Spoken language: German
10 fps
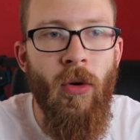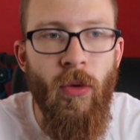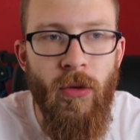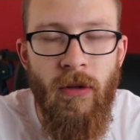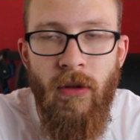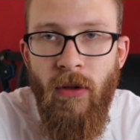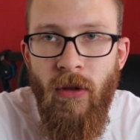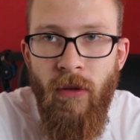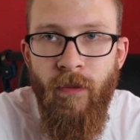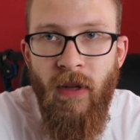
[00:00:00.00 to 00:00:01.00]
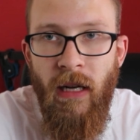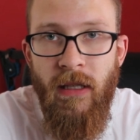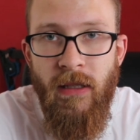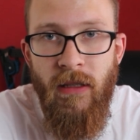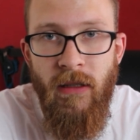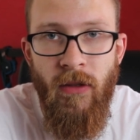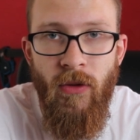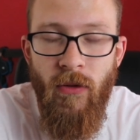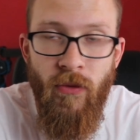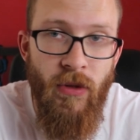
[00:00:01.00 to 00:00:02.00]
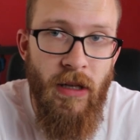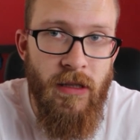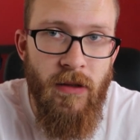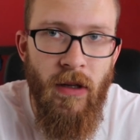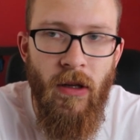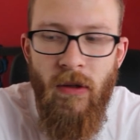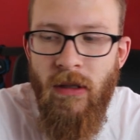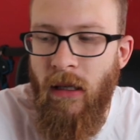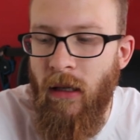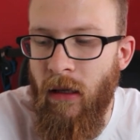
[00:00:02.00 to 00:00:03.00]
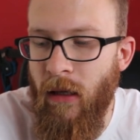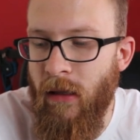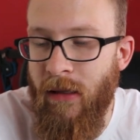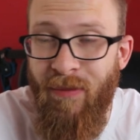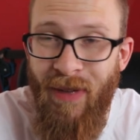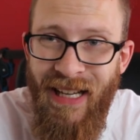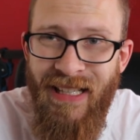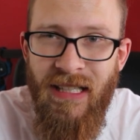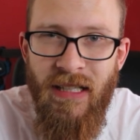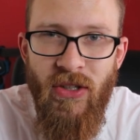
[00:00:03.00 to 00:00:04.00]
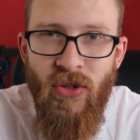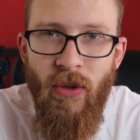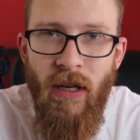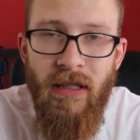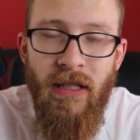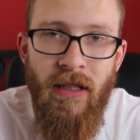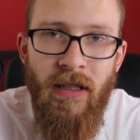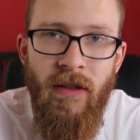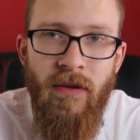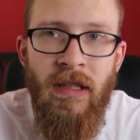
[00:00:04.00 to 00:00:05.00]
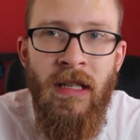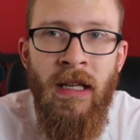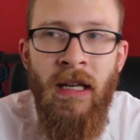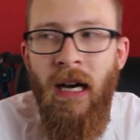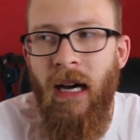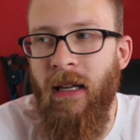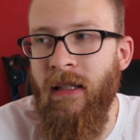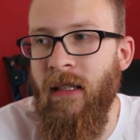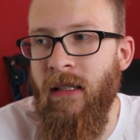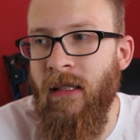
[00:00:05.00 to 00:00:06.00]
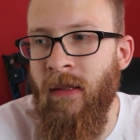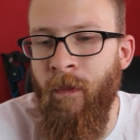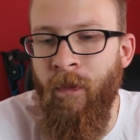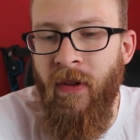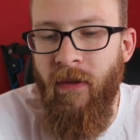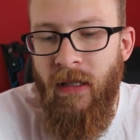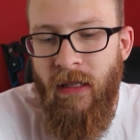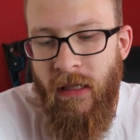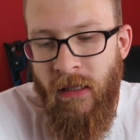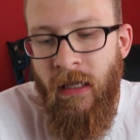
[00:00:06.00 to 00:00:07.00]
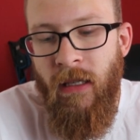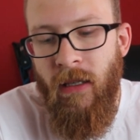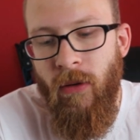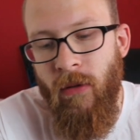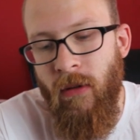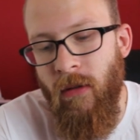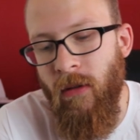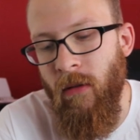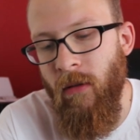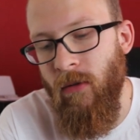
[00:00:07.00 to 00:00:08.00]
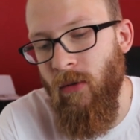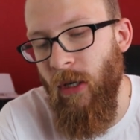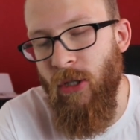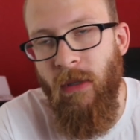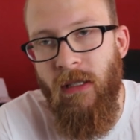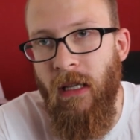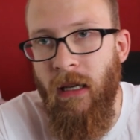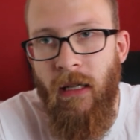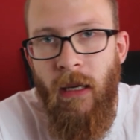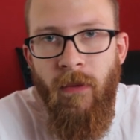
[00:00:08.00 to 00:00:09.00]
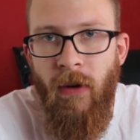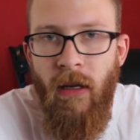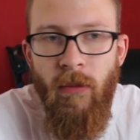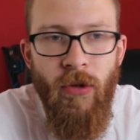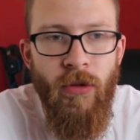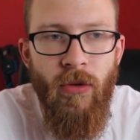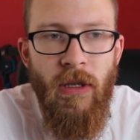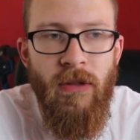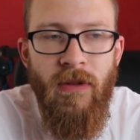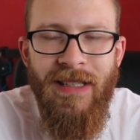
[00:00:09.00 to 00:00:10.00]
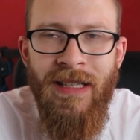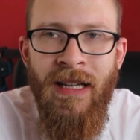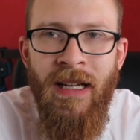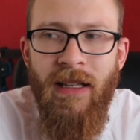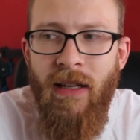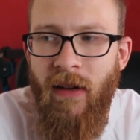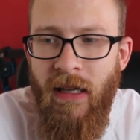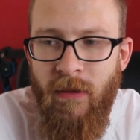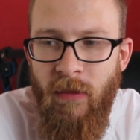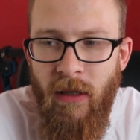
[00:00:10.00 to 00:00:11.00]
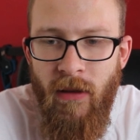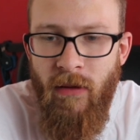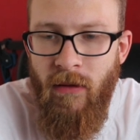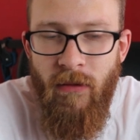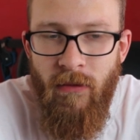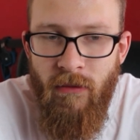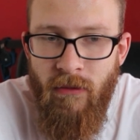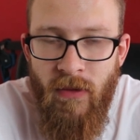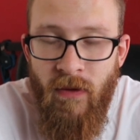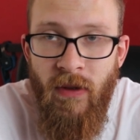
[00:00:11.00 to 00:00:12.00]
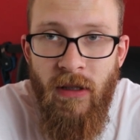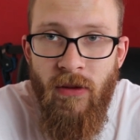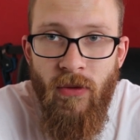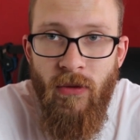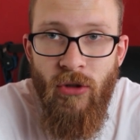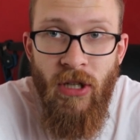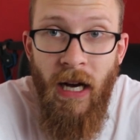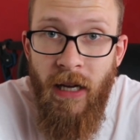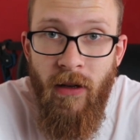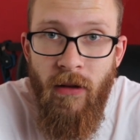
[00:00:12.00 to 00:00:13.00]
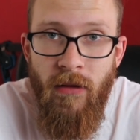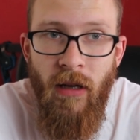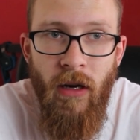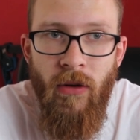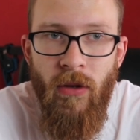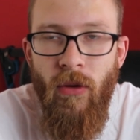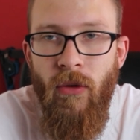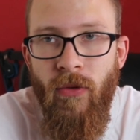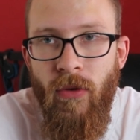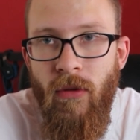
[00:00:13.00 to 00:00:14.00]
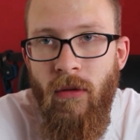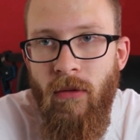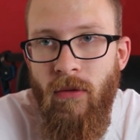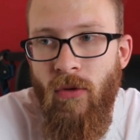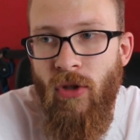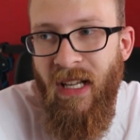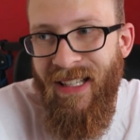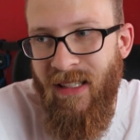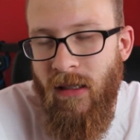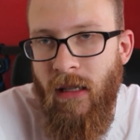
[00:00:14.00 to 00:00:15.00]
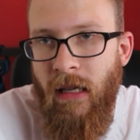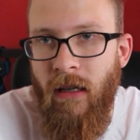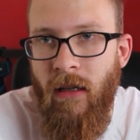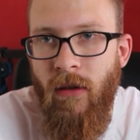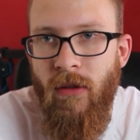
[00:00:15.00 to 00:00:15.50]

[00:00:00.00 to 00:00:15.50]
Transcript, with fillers: Und ähm, gleiches gilt für die S2000 Lenkräder. Es sind beide sehr, sehr schöne Alternativen. Allerdings, wenn ich jetzt hingehe und äh, zum Beispiel das Lenkrad abflachen möchte oder sowas, da wäre es mir viel zu schade, 300 Euro für schlechtes Lenkrad